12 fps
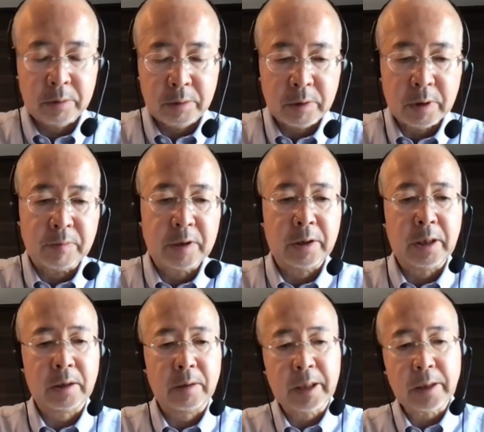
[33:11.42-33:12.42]
くかもしれな
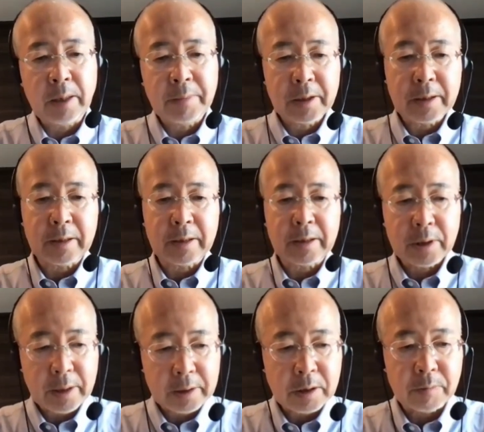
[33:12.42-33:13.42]
いけど、またアメリカが抜き
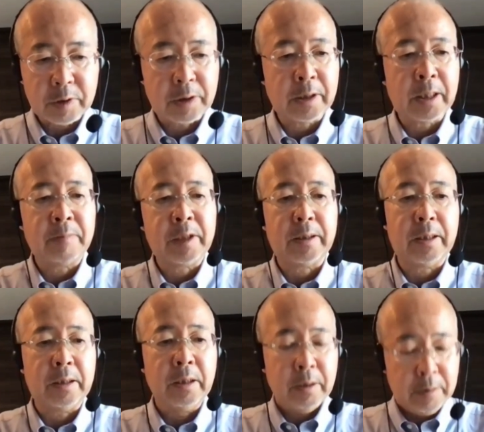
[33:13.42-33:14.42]
返すかもしれないみたい
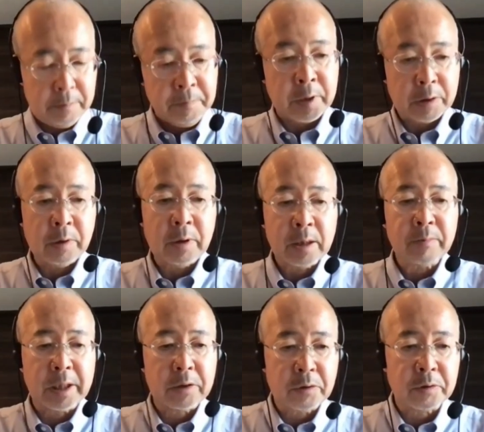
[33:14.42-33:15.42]
なこれはあく
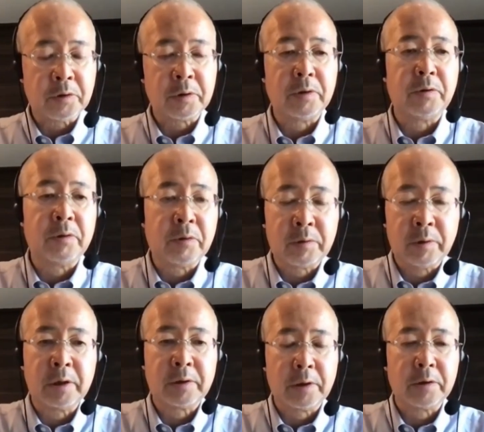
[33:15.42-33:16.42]
まで超長期の予測
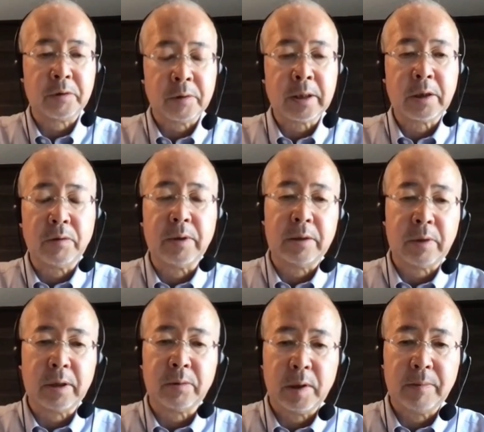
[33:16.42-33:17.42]
ですけど、そんな議論がある
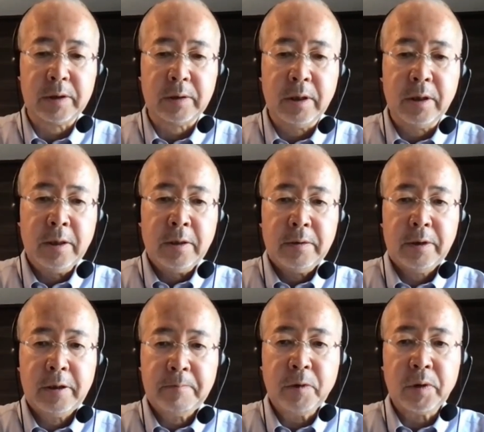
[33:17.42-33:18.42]
かと思います。
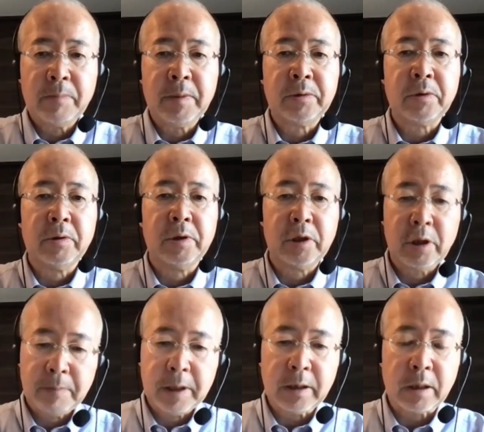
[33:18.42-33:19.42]
で一方で、
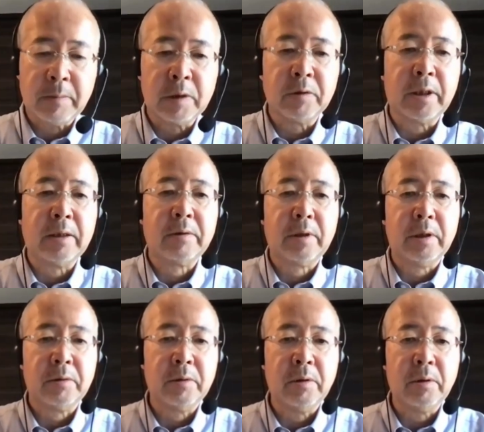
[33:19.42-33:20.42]
GDP だけを見るんじゃなくて、
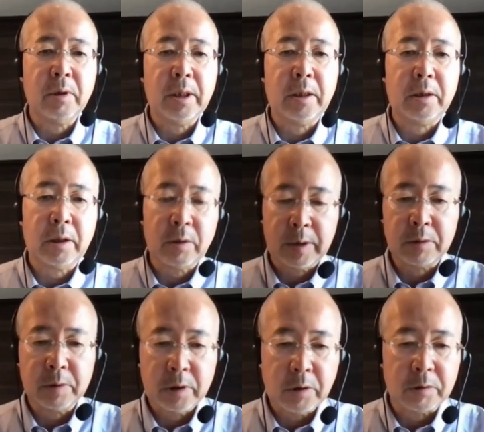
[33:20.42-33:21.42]
例えば
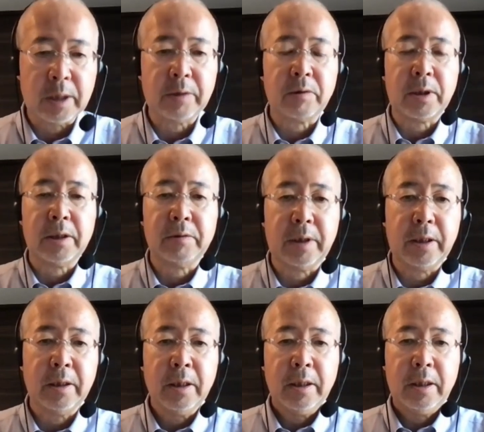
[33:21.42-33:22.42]
軍事力とかです
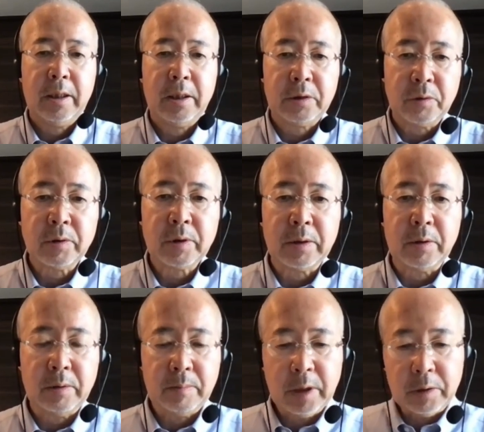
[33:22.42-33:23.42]
ね、その他
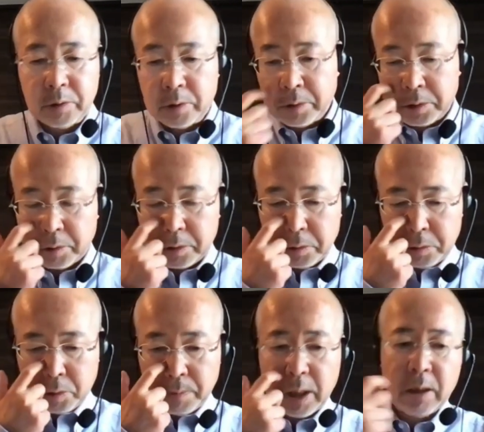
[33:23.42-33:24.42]
の、それこそ
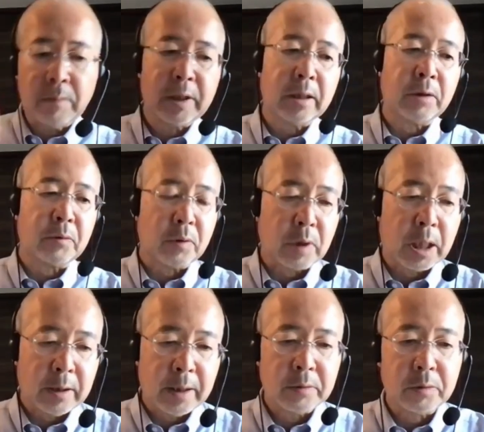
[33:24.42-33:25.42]
ソフトパワーみたいなことを考
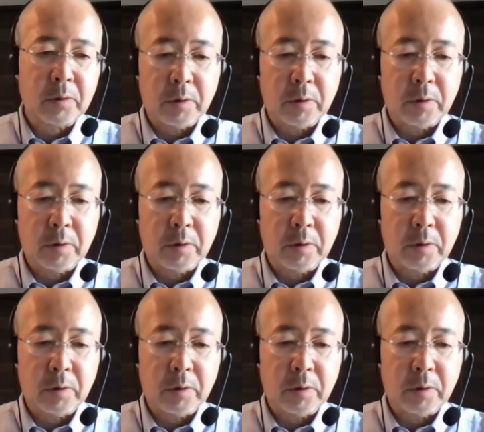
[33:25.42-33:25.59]
えると、